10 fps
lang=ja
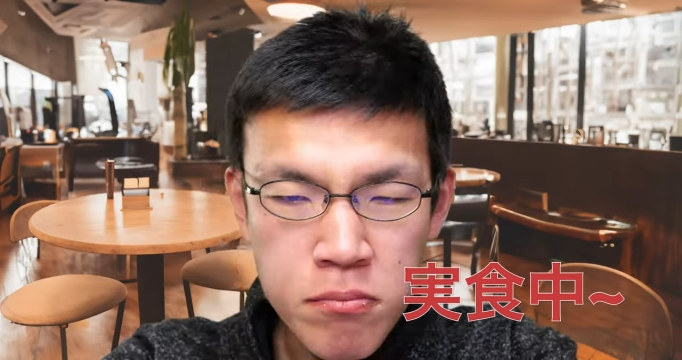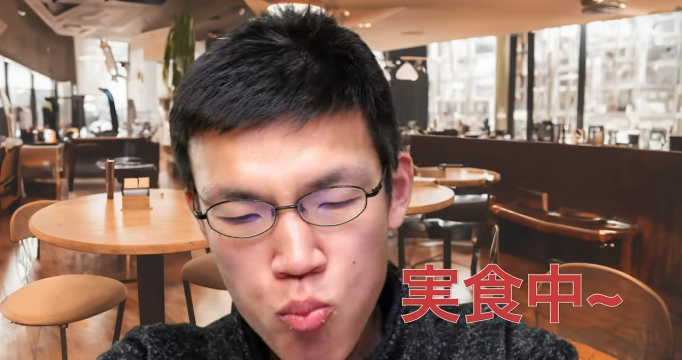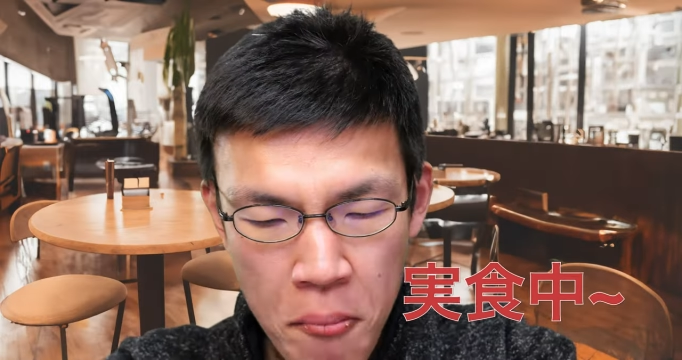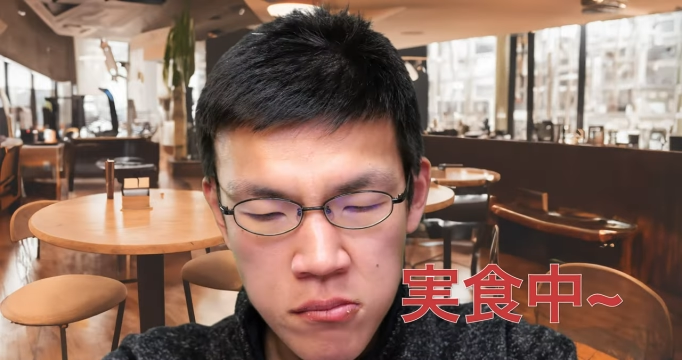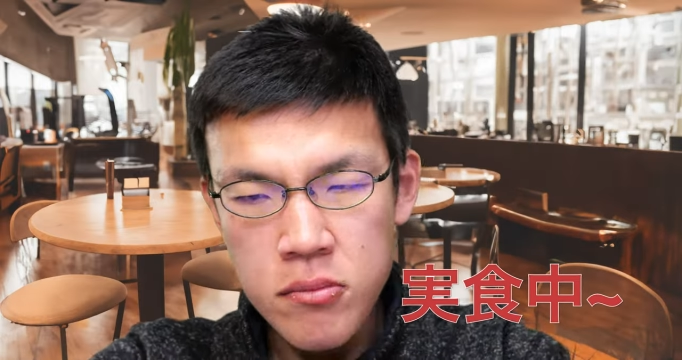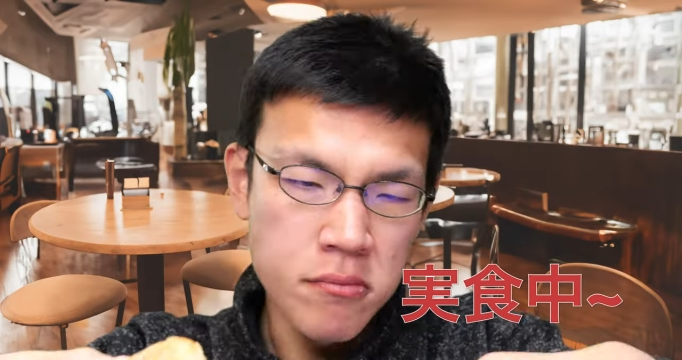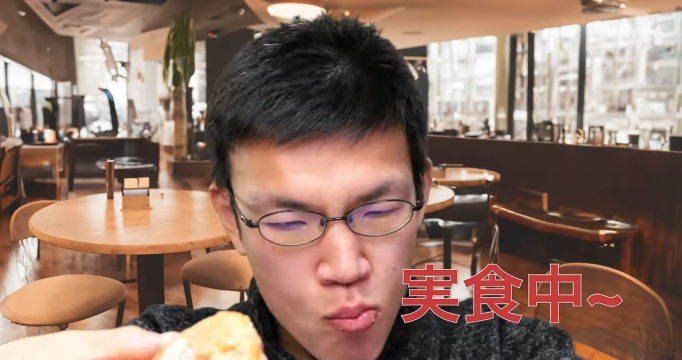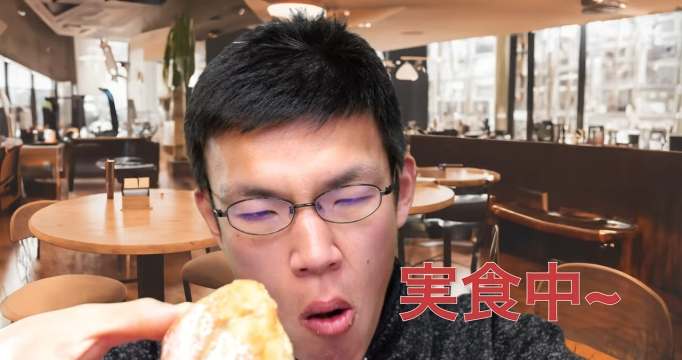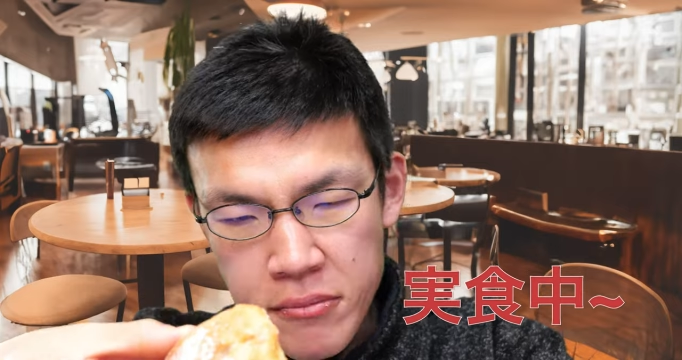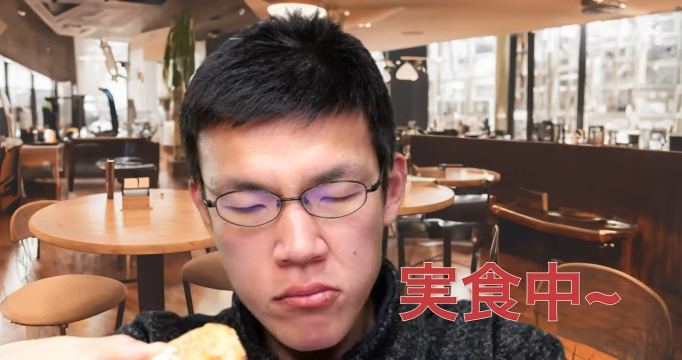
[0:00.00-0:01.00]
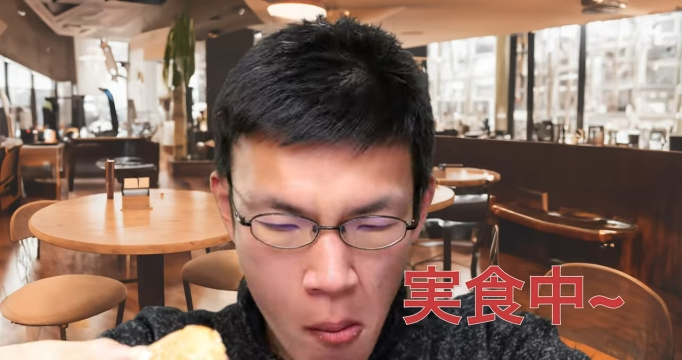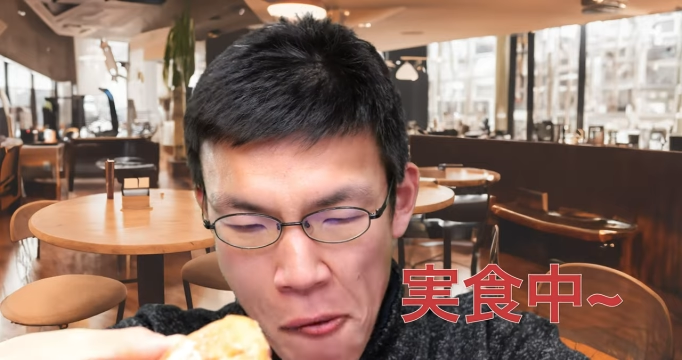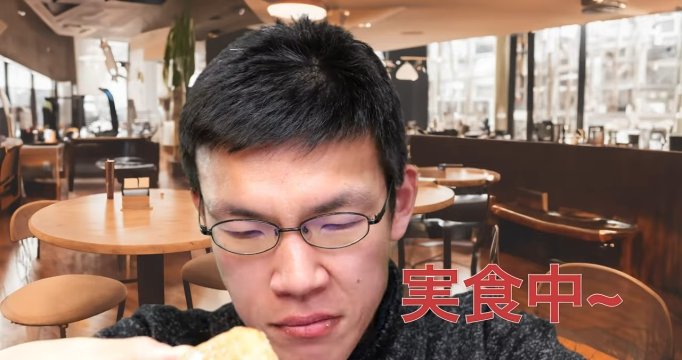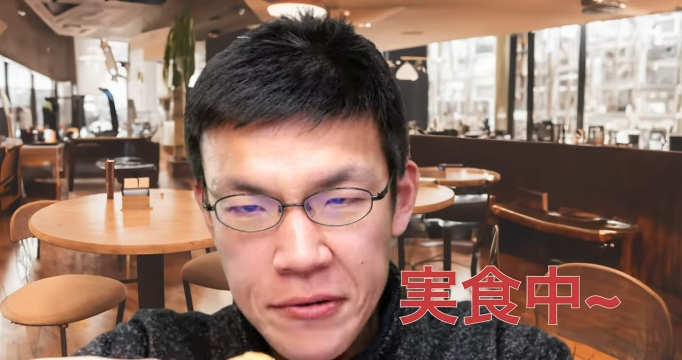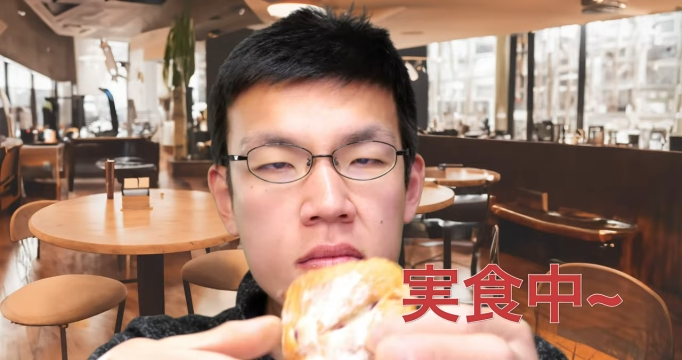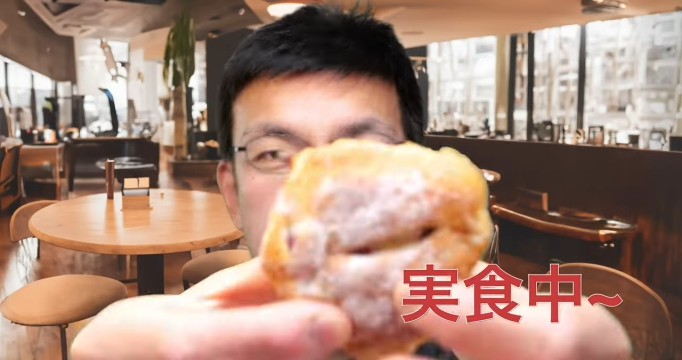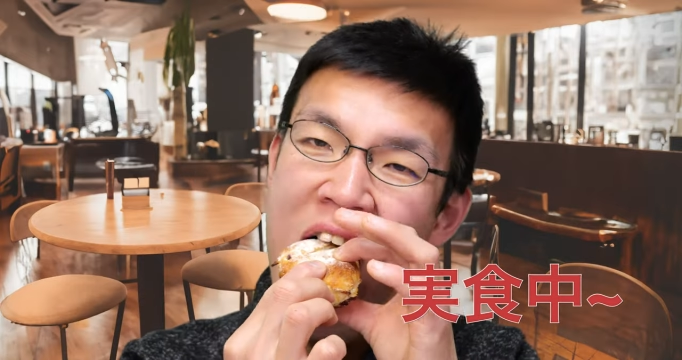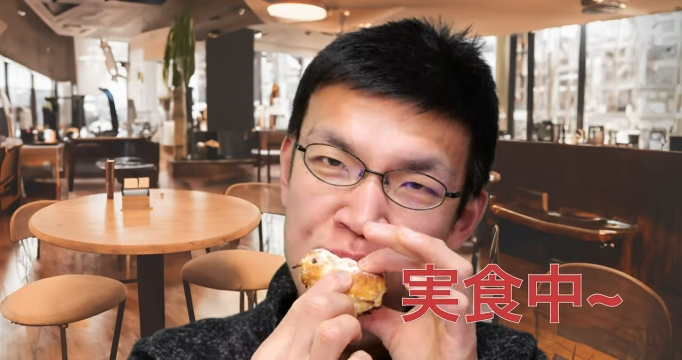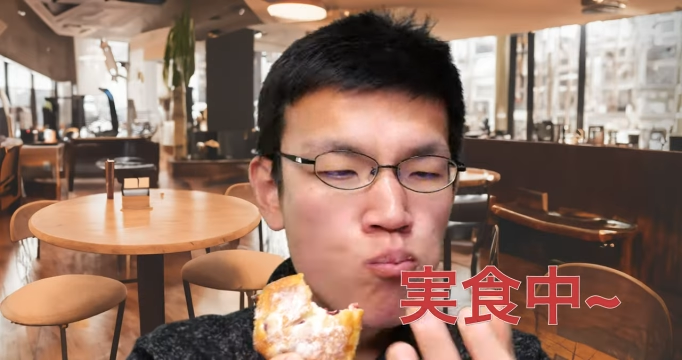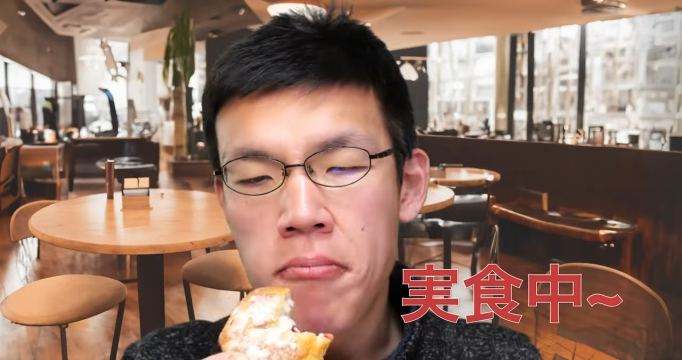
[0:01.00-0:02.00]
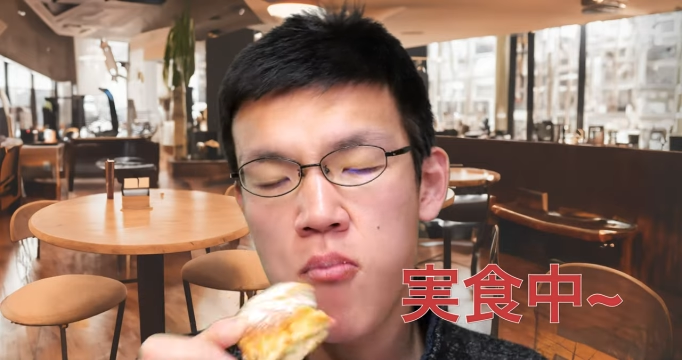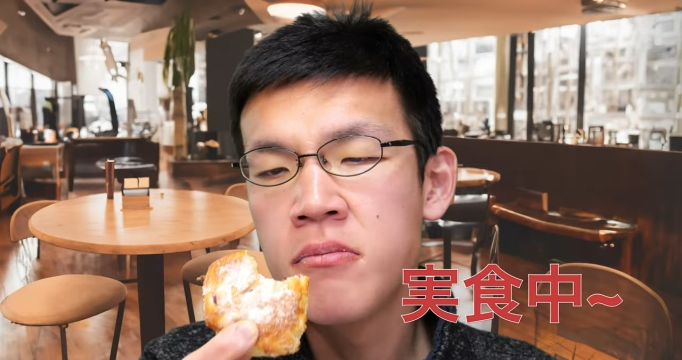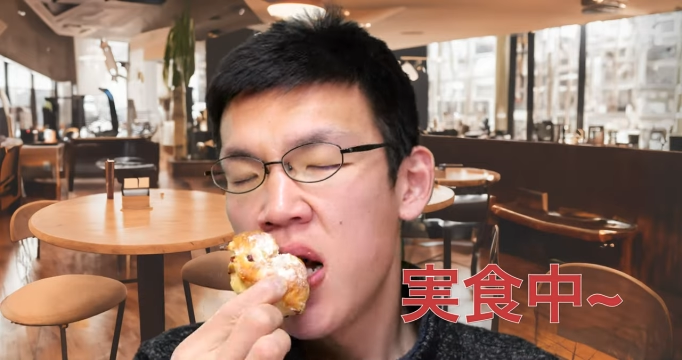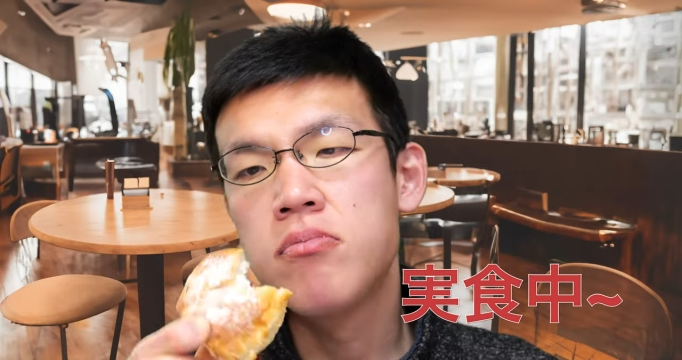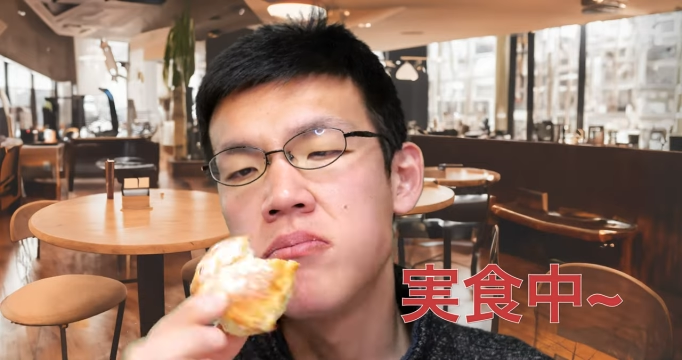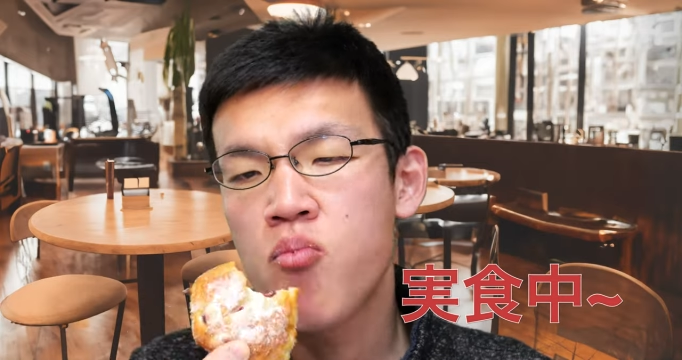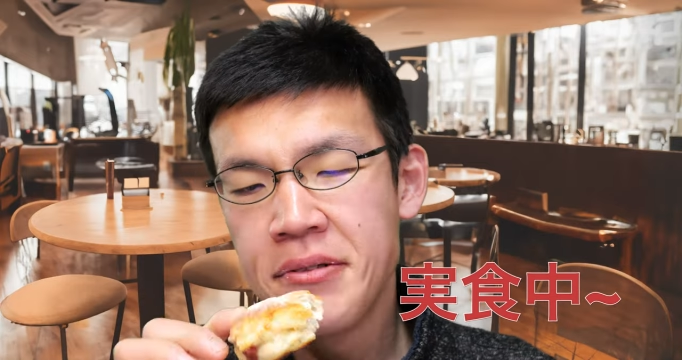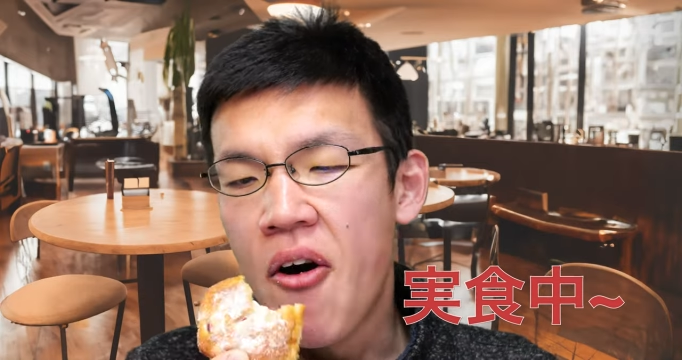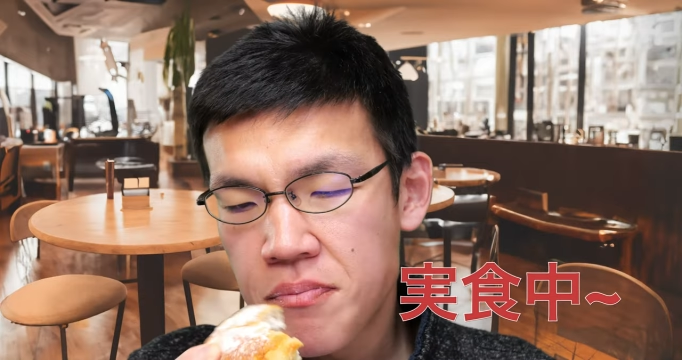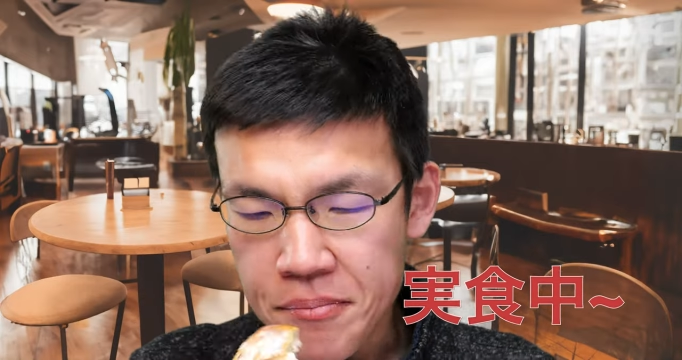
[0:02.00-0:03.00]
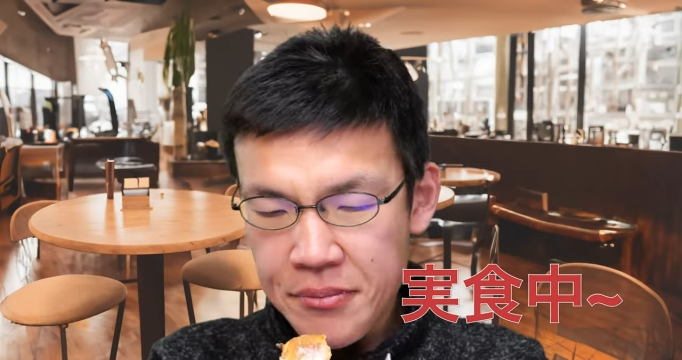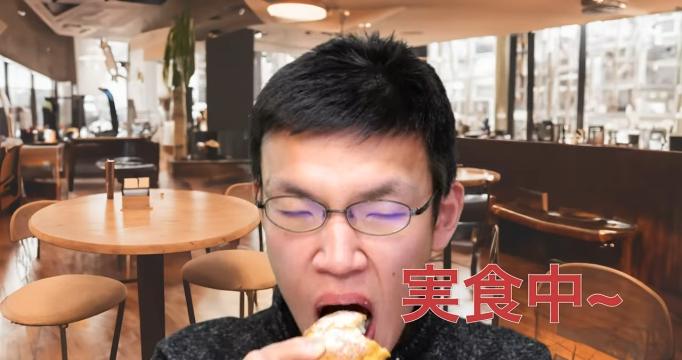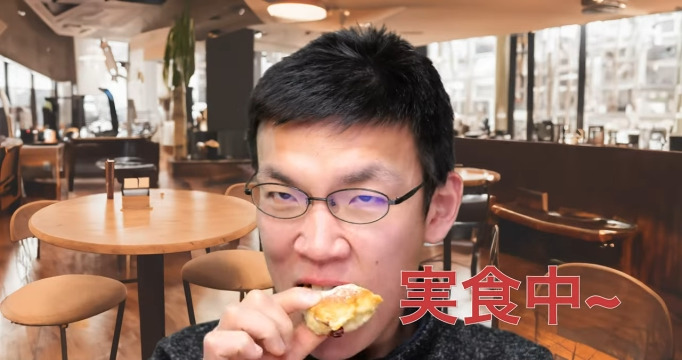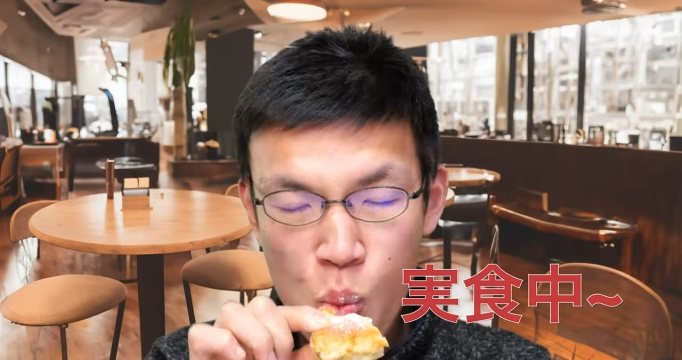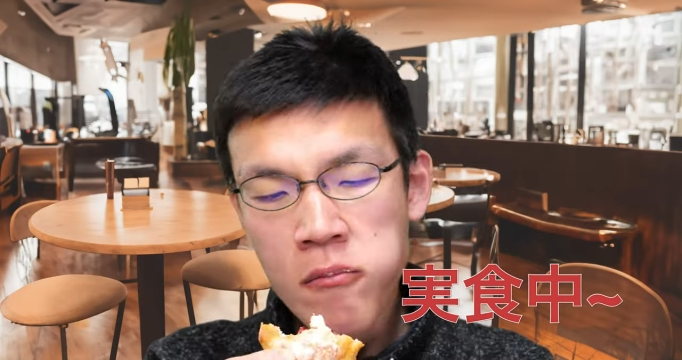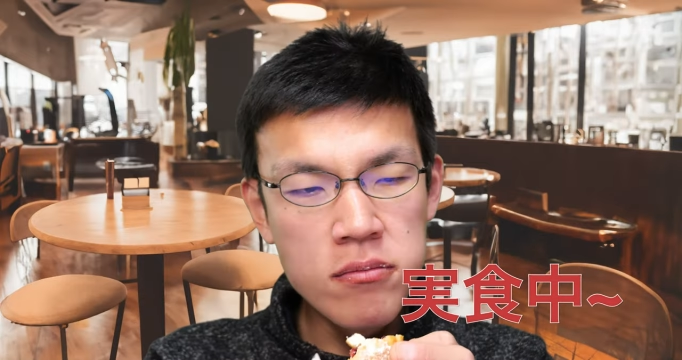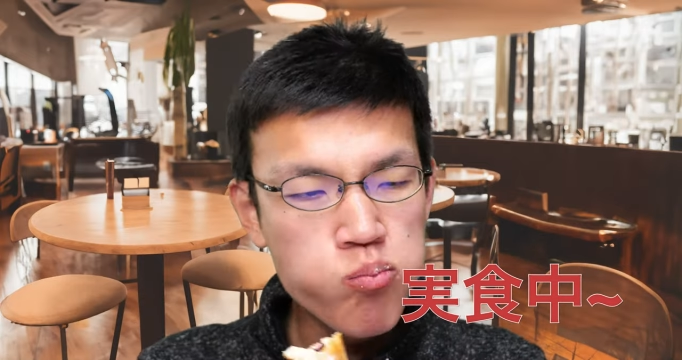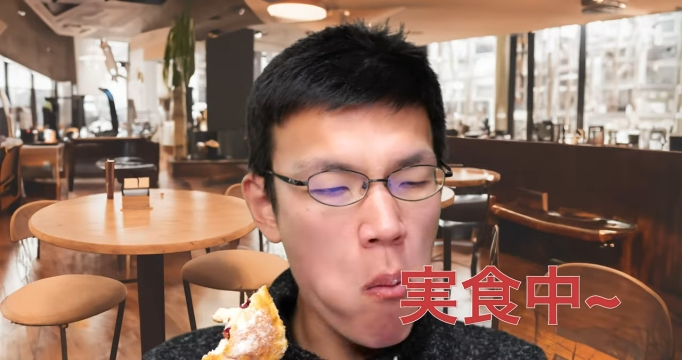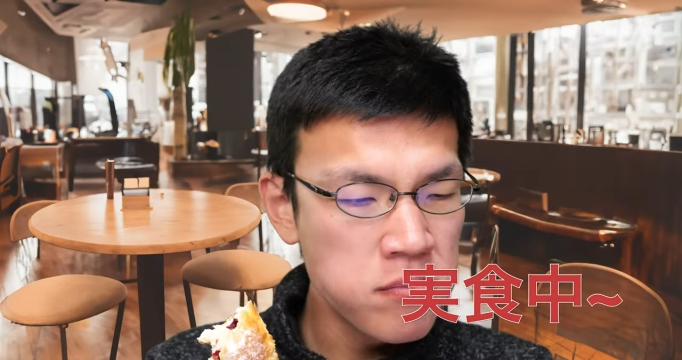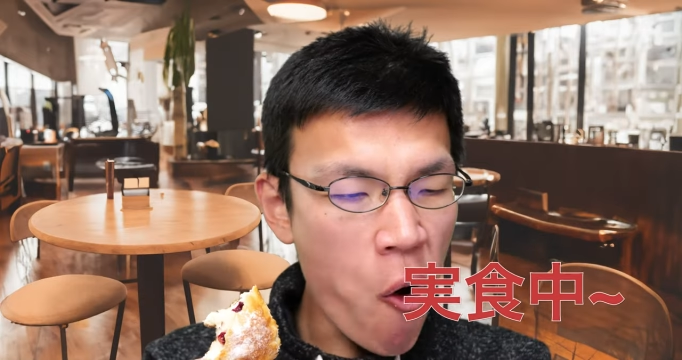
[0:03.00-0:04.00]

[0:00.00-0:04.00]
いろんな味がもっと増えてくれると嬉しくなります。